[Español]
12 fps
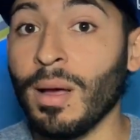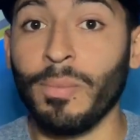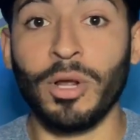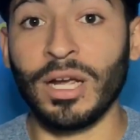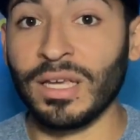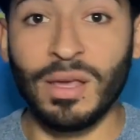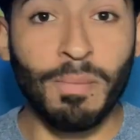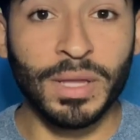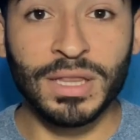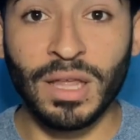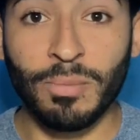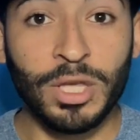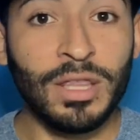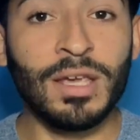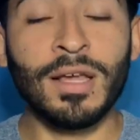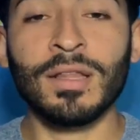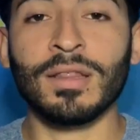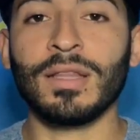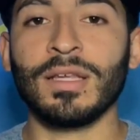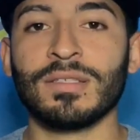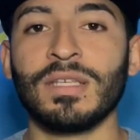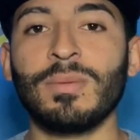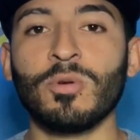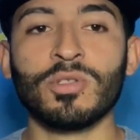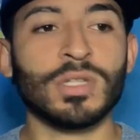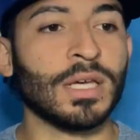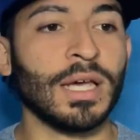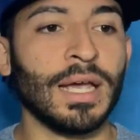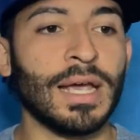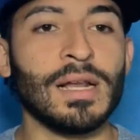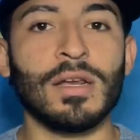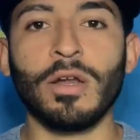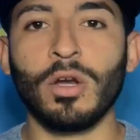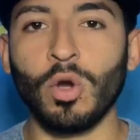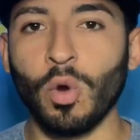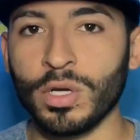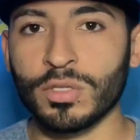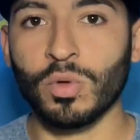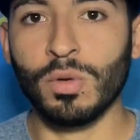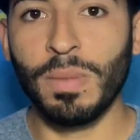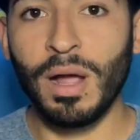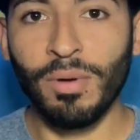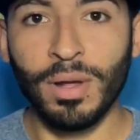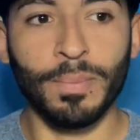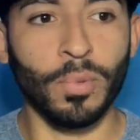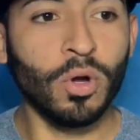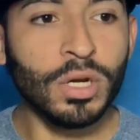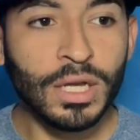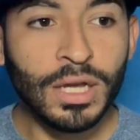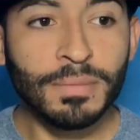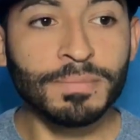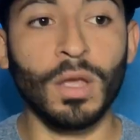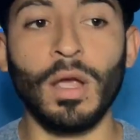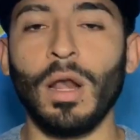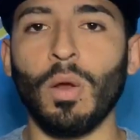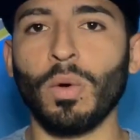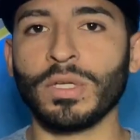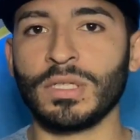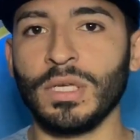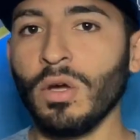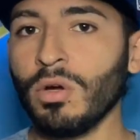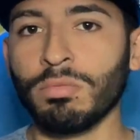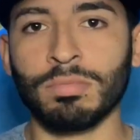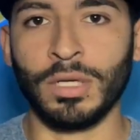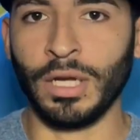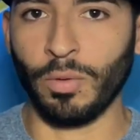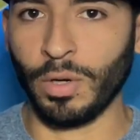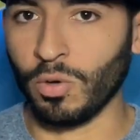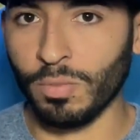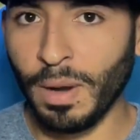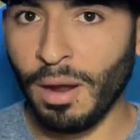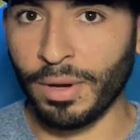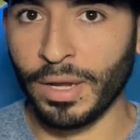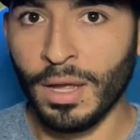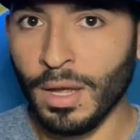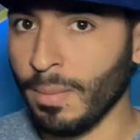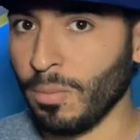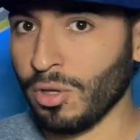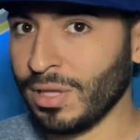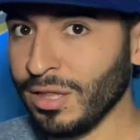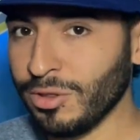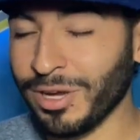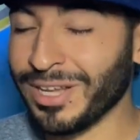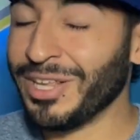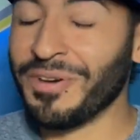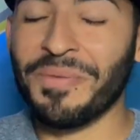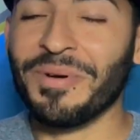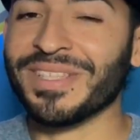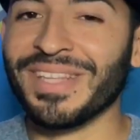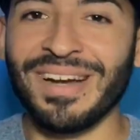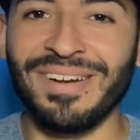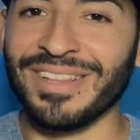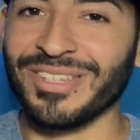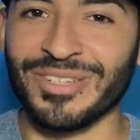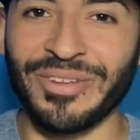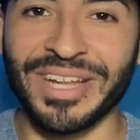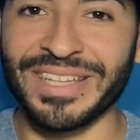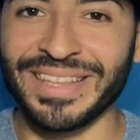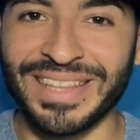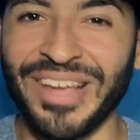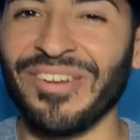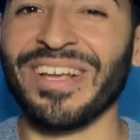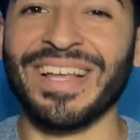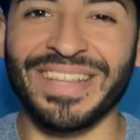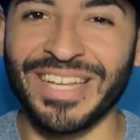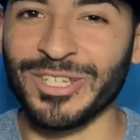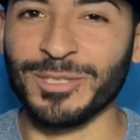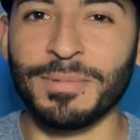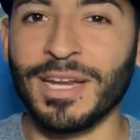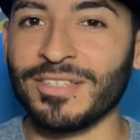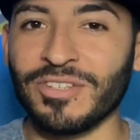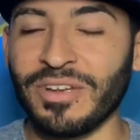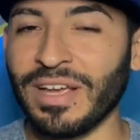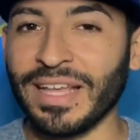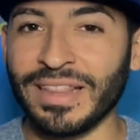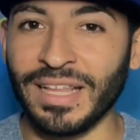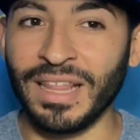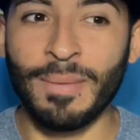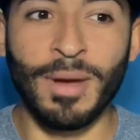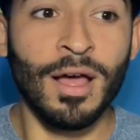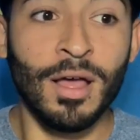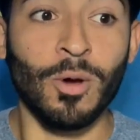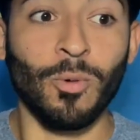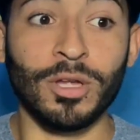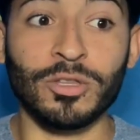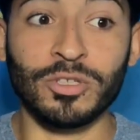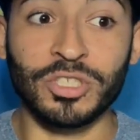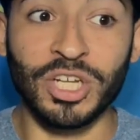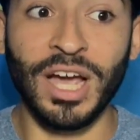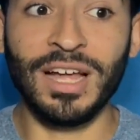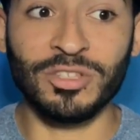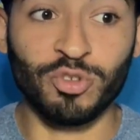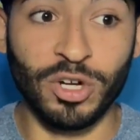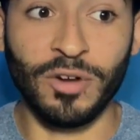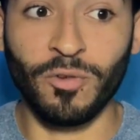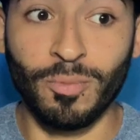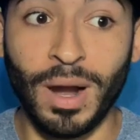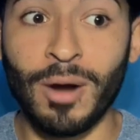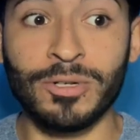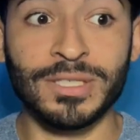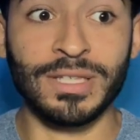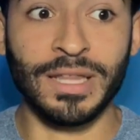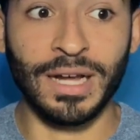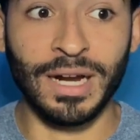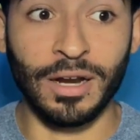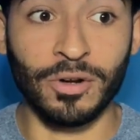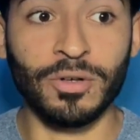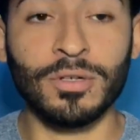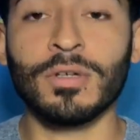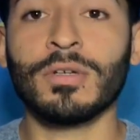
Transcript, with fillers: Pero aquí en Mantamilla decimos que él no es culpable porque el juez dijo que no es culpable. Por lo tanto, aquí no vamos a estar hablando sobre teorías de conspiración en este tema cuando ya Trevor Bauer se declaró